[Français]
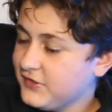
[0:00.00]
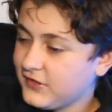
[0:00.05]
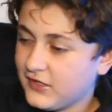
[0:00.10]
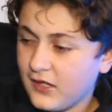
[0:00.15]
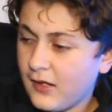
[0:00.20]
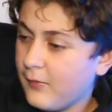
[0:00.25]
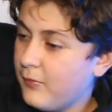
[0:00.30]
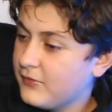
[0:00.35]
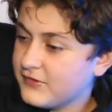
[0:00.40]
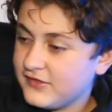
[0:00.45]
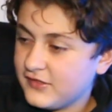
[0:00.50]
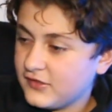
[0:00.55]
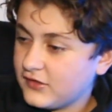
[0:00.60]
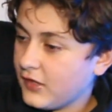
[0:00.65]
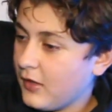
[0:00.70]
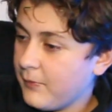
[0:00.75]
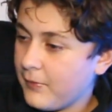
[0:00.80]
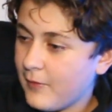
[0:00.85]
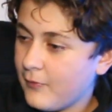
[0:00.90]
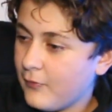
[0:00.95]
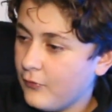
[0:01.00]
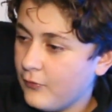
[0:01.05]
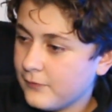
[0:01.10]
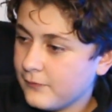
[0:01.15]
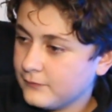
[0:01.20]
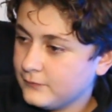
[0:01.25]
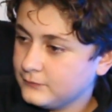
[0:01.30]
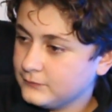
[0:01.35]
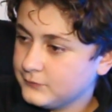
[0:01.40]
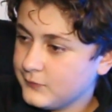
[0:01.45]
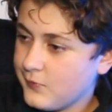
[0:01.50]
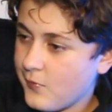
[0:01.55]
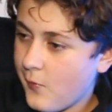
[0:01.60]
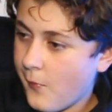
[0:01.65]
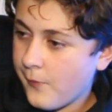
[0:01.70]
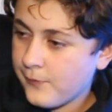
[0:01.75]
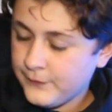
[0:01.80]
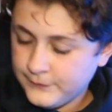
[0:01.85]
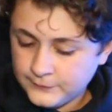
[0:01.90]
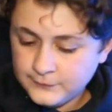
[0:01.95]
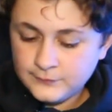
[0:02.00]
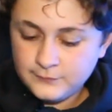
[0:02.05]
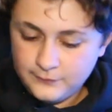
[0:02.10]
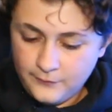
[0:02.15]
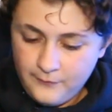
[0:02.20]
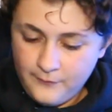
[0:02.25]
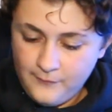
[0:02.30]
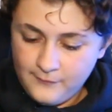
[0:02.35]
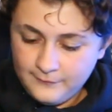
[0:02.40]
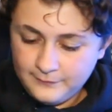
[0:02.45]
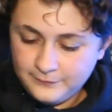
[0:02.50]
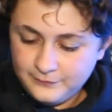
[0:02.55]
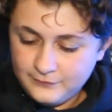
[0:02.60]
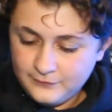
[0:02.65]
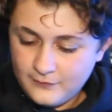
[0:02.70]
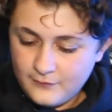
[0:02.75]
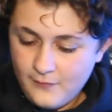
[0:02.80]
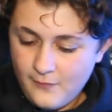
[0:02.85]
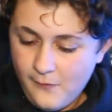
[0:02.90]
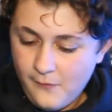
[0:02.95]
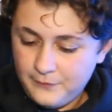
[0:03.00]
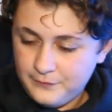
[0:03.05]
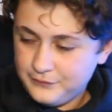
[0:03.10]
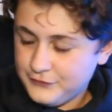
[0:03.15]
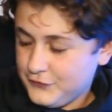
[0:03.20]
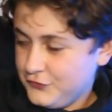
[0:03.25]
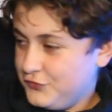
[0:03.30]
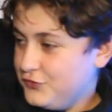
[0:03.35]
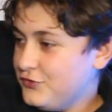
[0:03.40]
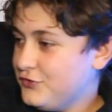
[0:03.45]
C'est tard pas bon. Hein Laisse-moi faire un petit.